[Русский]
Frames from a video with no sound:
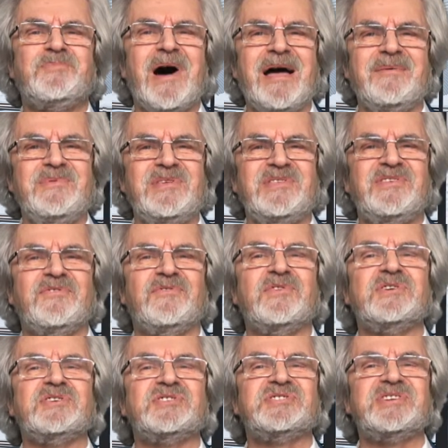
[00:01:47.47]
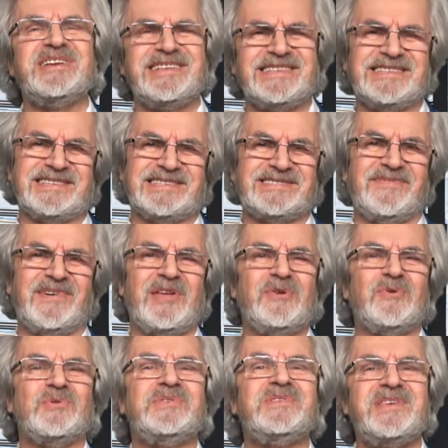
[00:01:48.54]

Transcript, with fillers: память вы жизнь свою